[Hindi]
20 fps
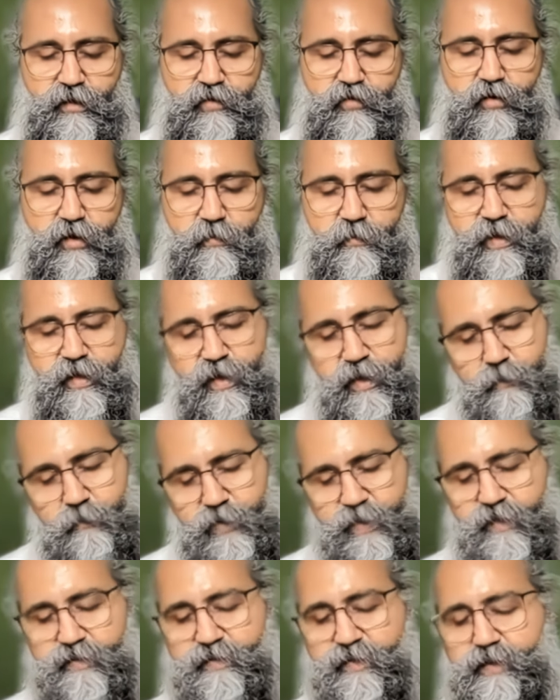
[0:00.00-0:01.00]
तो हमें ये
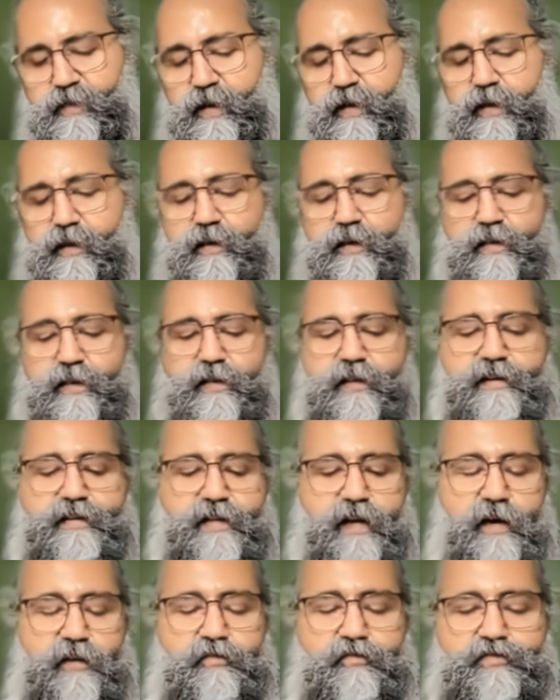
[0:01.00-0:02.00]
पता चलता है कि
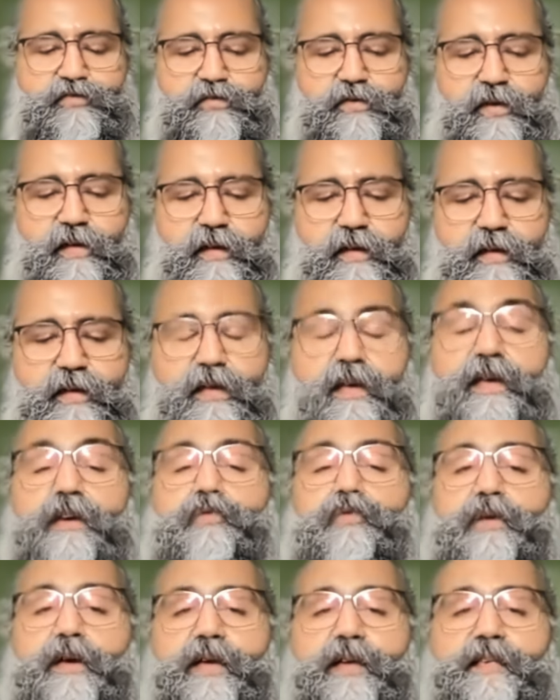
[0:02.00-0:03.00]
टैरो जो है
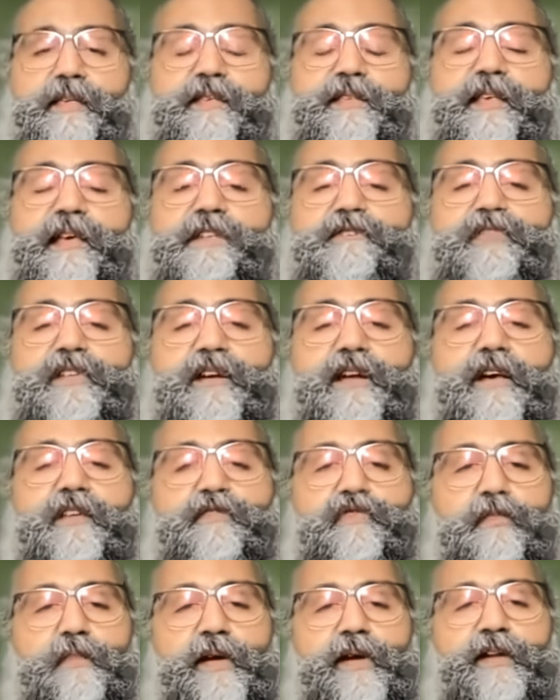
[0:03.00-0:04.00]
वो एक सेल्फ
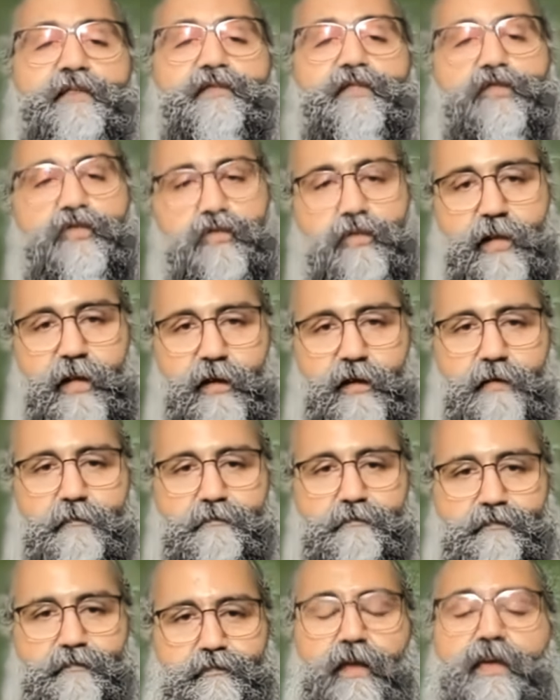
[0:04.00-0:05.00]
ट्रांसफॉर्मेटिव टूल है
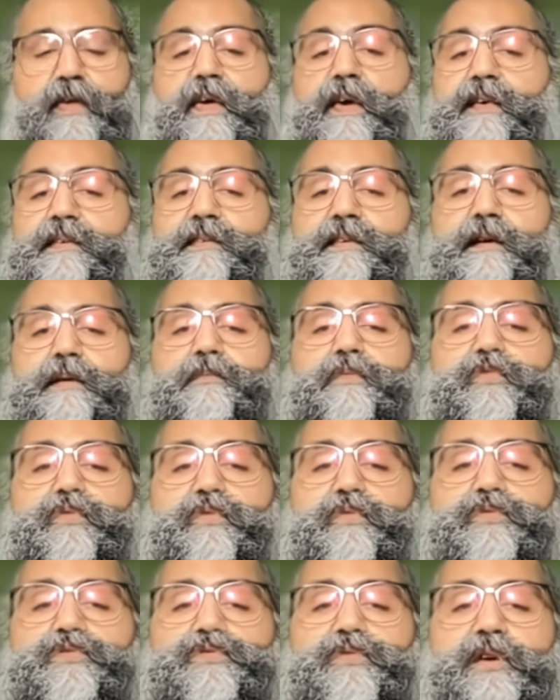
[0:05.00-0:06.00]
कि कैसे हम
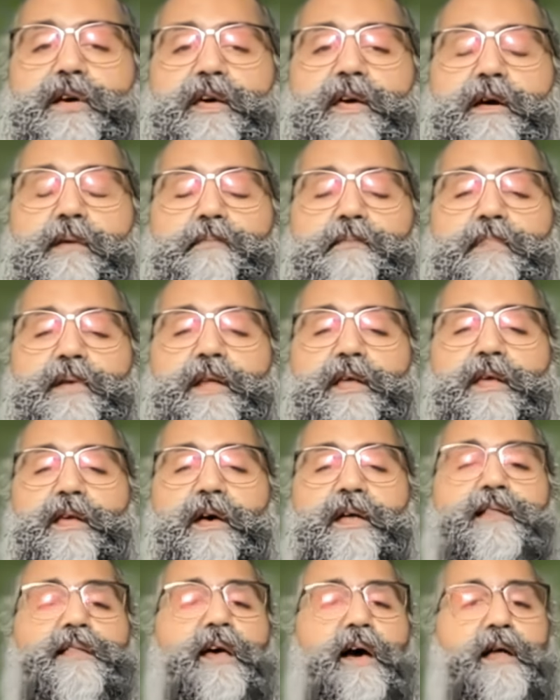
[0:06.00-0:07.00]
उसको जो है अपनी
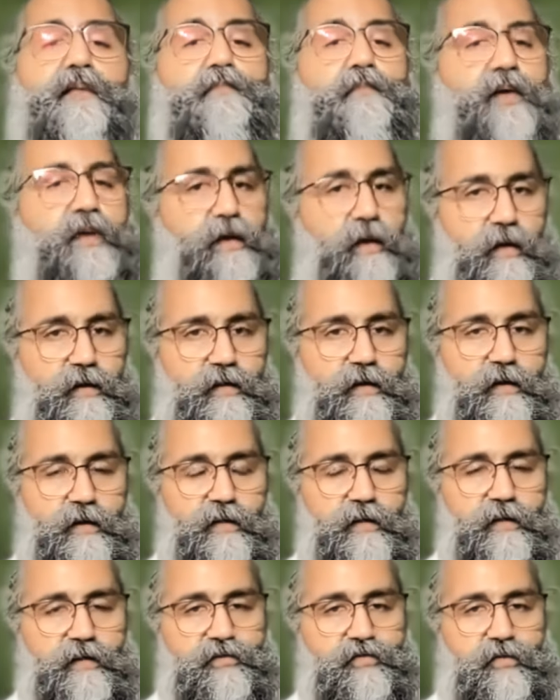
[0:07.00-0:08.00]
अध्यात्मिक यात्रा
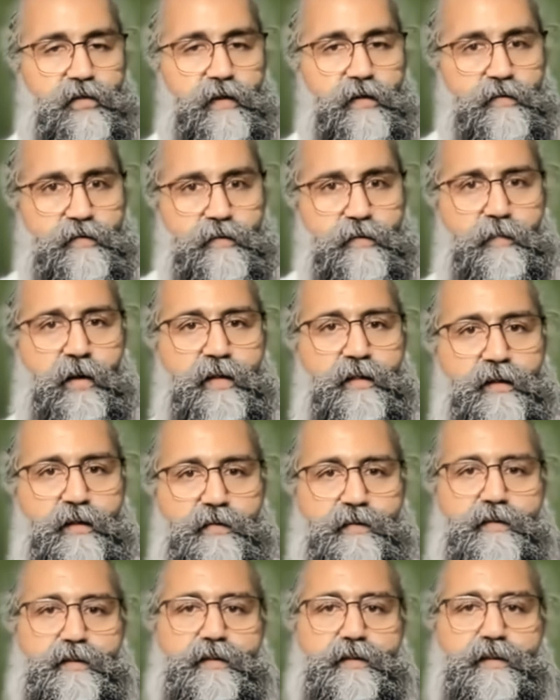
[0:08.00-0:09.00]
के लिए जो है इस्तेमाल
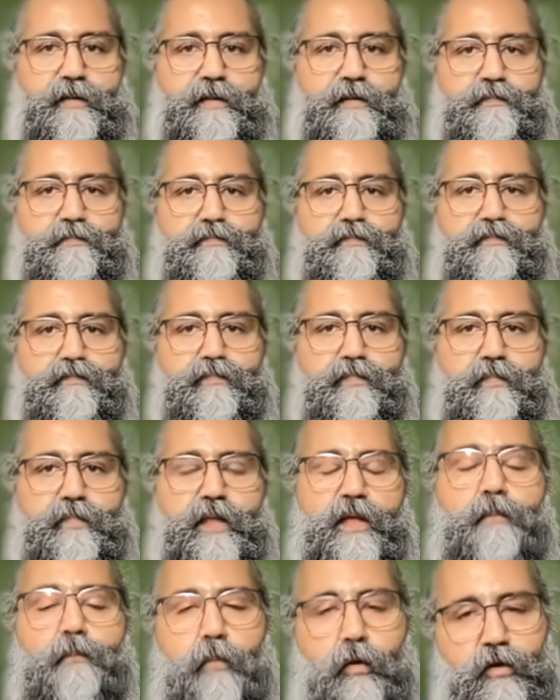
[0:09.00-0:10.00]
कर सकते हैं
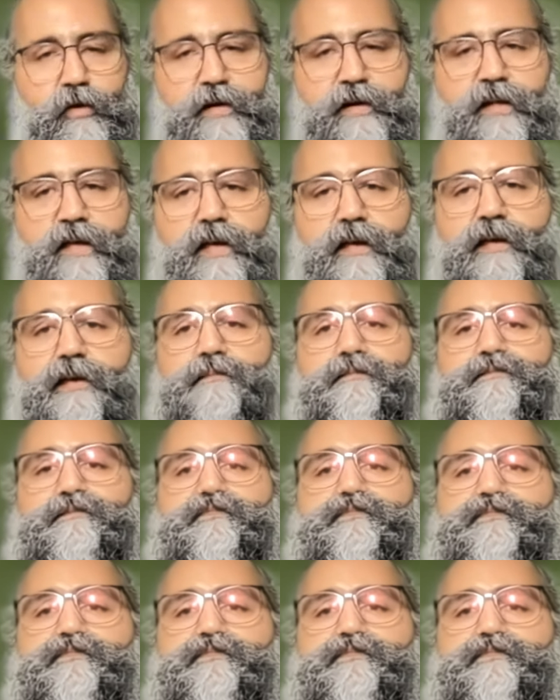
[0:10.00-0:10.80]
इम्पॉर्टेंट ये है